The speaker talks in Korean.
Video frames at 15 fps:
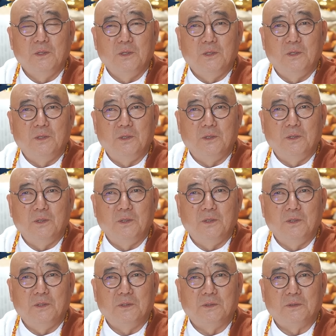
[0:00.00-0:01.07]
아우,
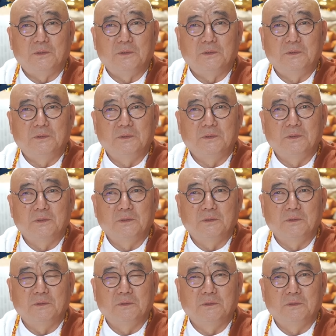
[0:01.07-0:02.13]
잠바를 입기에도
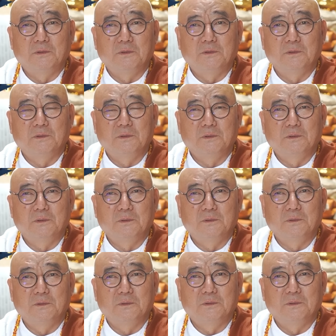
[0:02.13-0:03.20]
이제는 슬슬
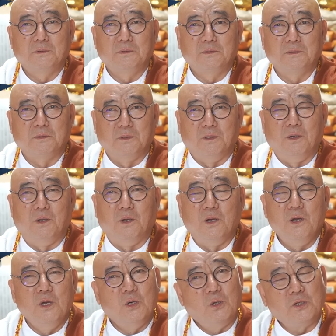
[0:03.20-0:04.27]
더워지는 날씨인데. 예.
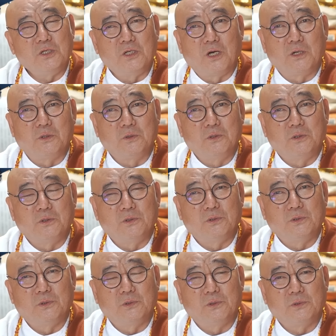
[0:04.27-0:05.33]
어제 나는
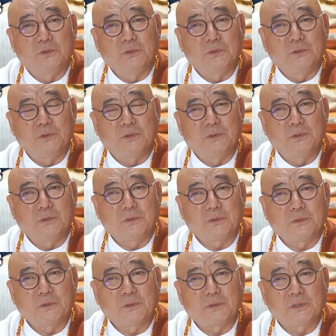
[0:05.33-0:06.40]
그, 예.
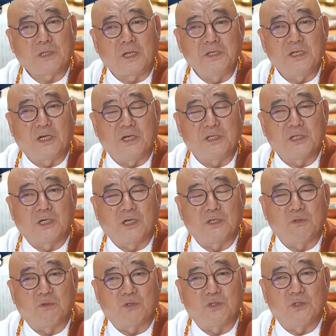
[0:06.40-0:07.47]
산재가
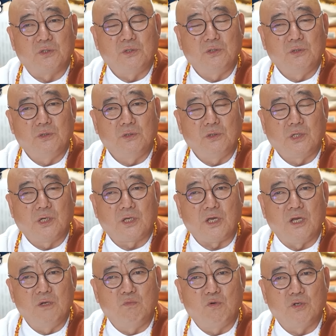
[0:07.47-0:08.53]
있어가지고 저게
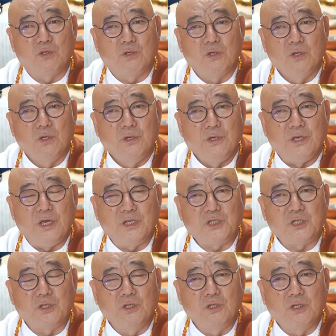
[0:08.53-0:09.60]
경북
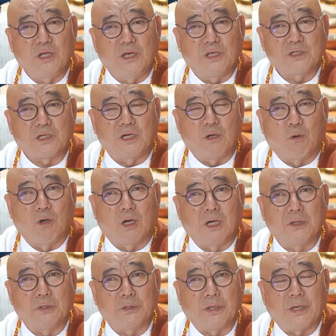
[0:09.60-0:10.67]
예천의 산에
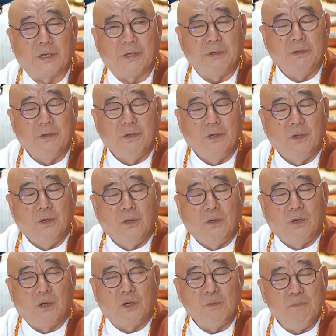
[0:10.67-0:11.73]
올라갔는데. 예.
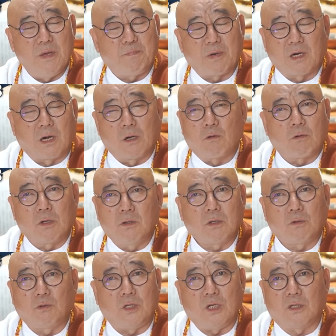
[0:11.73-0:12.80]
아니, 몇발 안
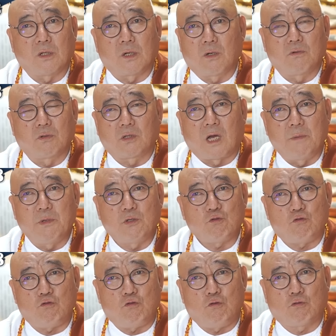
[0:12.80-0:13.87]
올라갔는데도 되더라고. 땀이
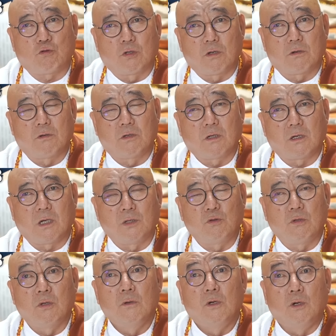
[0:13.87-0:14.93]
쭉쭉 나고. 그래,
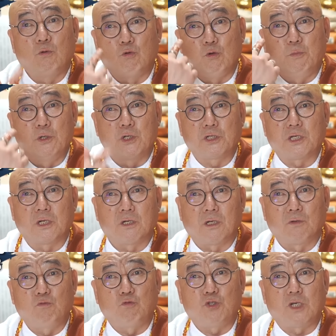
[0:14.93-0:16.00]
한, 얼굴이 벌겋잖아요.
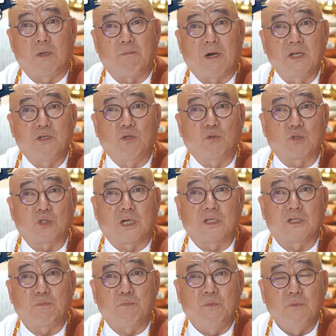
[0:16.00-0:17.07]
한 두 시간 반 정도
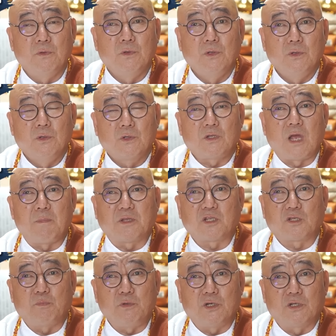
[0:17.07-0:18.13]
산에서
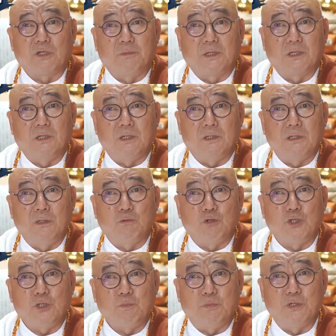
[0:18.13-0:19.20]
땡볕에서삐었더만 얼굴이 어.